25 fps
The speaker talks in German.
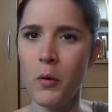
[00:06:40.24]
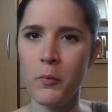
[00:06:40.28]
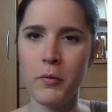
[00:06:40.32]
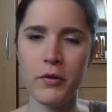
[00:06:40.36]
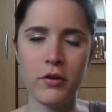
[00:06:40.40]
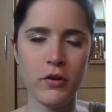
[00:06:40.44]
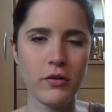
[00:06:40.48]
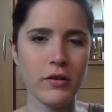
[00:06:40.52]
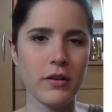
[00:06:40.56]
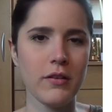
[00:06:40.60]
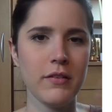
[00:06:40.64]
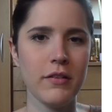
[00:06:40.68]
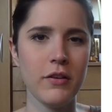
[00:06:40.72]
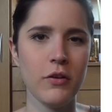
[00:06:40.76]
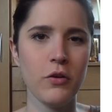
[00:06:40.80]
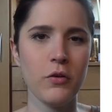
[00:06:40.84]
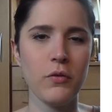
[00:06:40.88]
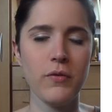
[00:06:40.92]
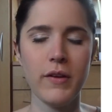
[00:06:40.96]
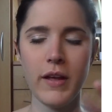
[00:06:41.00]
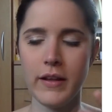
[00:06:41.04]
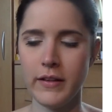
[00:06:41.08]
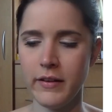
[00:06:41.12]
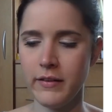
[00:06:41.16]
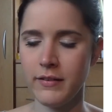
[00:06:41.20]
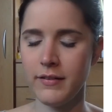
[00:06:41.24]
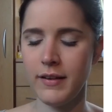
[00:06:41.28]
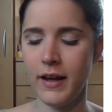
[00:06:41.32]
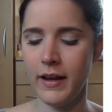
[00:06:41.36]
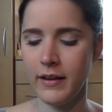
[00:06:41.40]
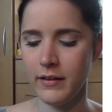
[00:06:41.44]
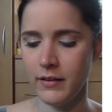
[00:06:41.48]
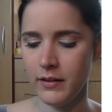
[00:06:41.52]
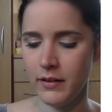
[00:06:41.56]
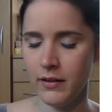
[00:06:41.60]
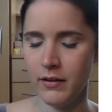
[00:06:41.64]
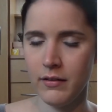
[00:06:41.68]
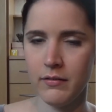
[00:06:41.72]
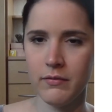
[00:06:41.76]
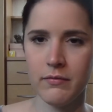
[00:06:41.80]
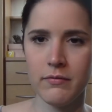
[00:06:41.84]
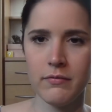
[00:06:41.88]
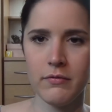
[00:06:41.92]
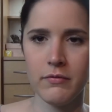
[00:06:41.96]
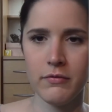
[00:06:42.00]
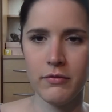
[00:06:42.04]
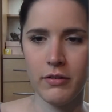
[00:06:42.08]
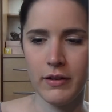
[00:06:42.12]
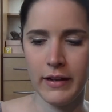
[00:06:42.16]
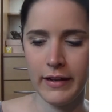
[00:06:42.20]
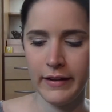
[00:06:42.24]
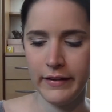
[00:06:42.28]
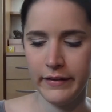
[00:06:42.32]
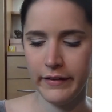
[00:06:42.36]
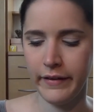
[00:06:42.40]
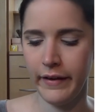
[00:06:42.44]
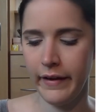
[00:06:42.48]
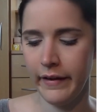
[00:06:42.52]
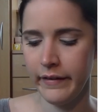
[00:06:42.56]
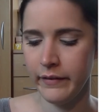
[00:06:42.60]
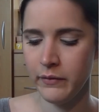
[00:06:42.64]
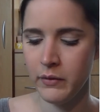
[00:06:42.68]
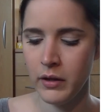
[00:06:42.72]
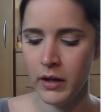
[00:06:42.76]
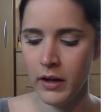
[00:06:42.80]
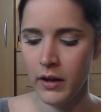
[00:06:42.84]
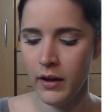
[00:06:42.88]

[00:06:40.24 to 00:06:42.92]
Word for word: ob ich euch das hier irgendwie an die Seite verlinken kann.